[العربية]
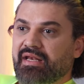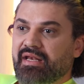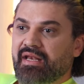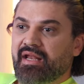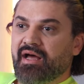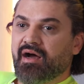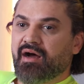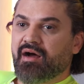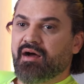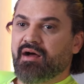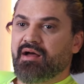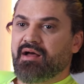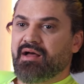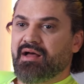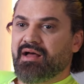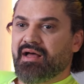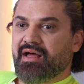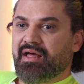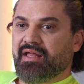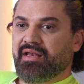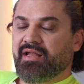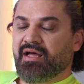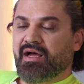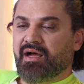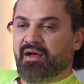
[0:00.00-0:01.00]
لا
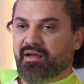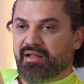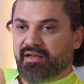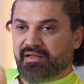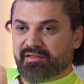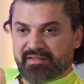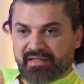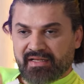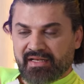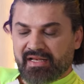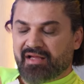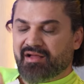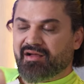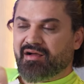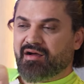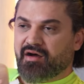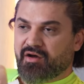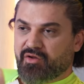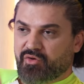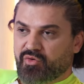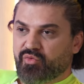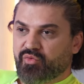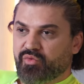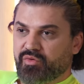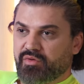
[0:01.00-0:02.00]
انا قلت لك
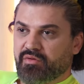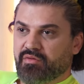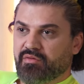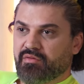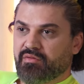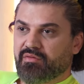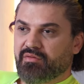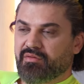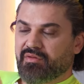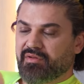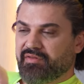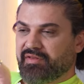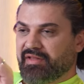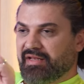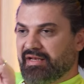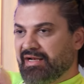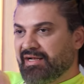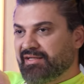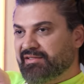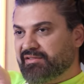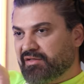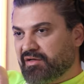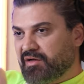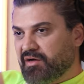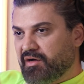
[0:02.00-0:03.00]
قانون
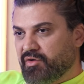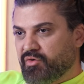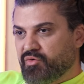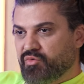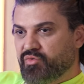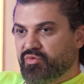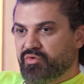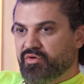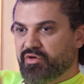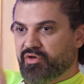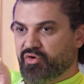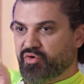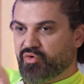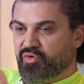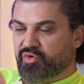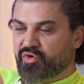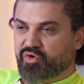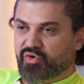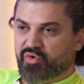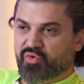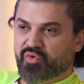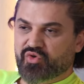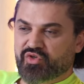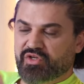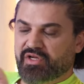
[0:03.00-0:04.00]
دلاله قانون انه
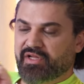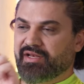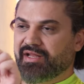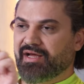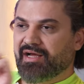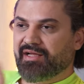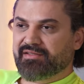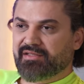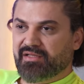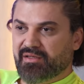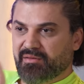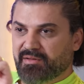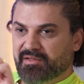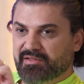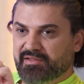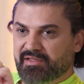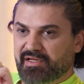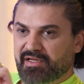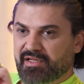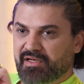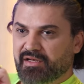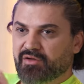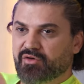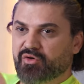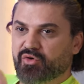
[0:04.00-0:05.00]
خروج عن هذا
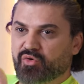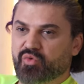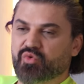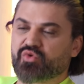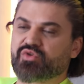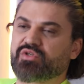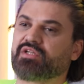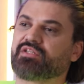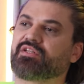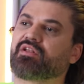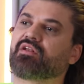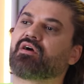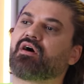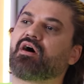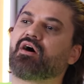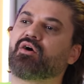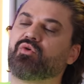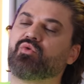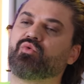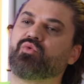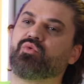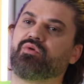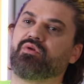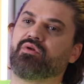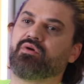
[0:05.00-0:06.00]
المثل خروج عن
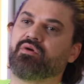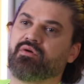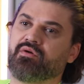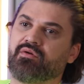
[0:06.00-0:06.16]
القانون